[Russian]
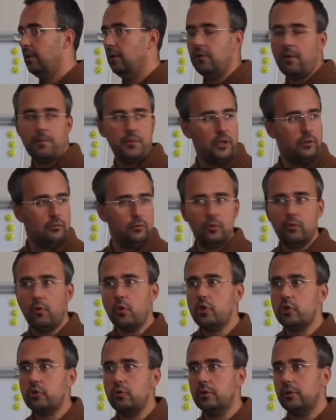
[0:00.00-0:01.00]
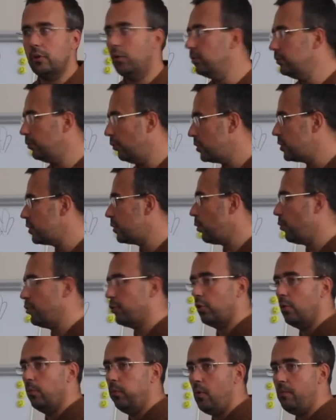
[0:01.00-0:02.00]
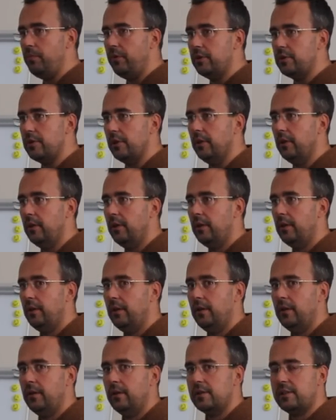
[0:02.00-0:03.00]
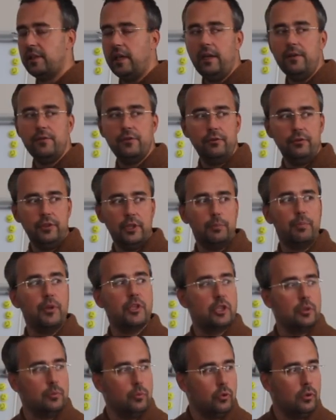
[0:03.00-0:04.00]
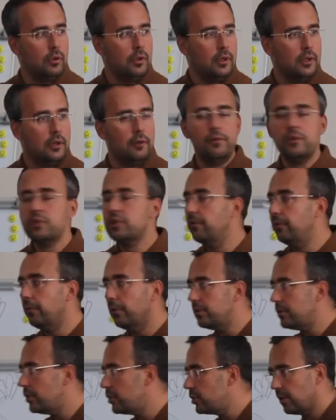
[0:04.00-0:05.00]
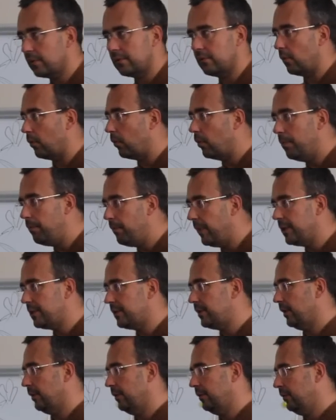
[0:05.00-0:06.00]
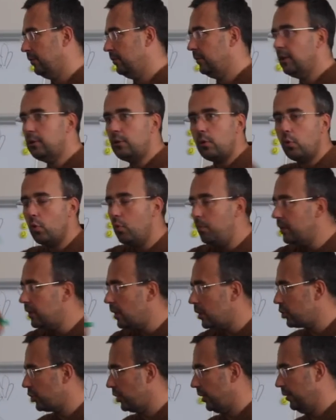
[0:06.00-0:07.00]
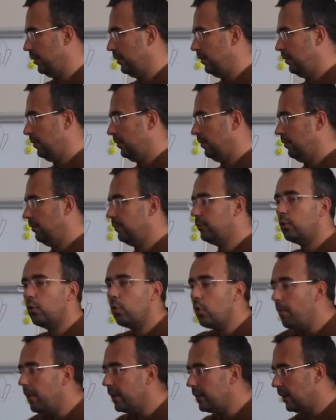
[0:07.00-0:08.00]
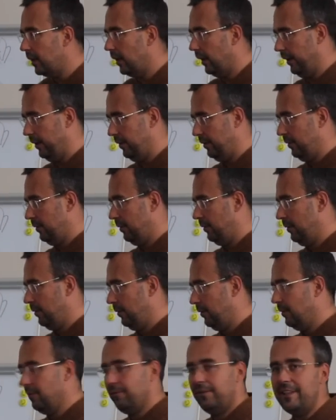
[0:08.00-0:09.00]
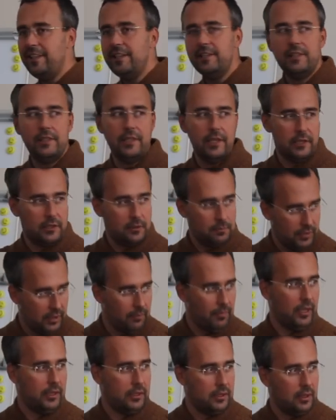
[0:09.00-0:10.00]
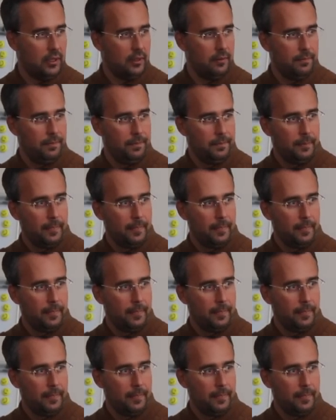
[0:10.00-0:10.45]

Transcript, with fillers: Вообще, ну хоть что-то, хоть, хоть строчку помните? Скорее всего нет. Почему? Вы живете сейчас в другом месте, на другом этаже, в другом отеле. Вы не здесь, понимаете, да?